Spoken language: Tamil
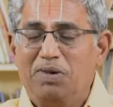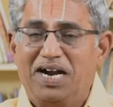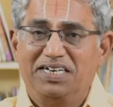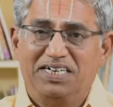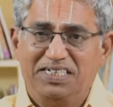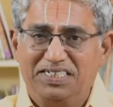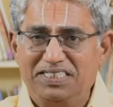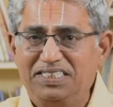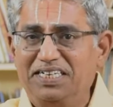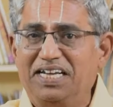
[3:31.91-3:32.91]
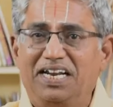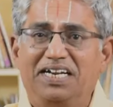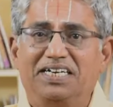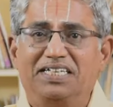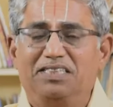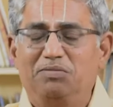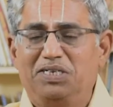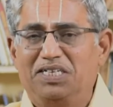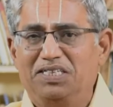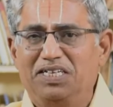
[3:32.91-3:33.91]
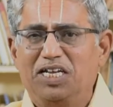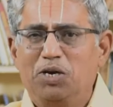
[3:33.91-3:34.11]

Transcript: மாடுகளுக்கு தீனியெல்லாம் கிடைத்து விட்டது